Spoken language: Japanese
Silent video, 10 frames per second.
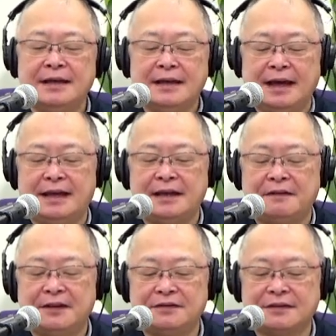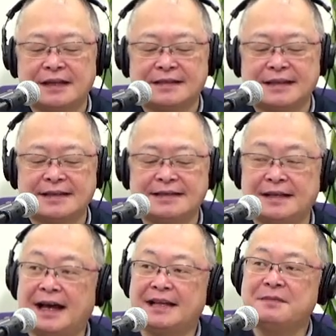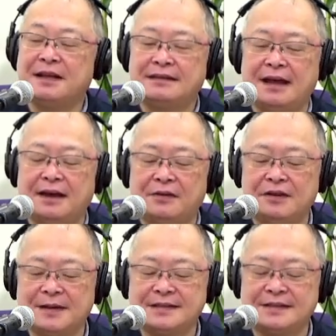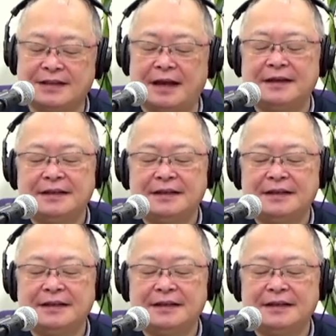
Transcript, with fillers: 電話の受付すでに始まっておりますので、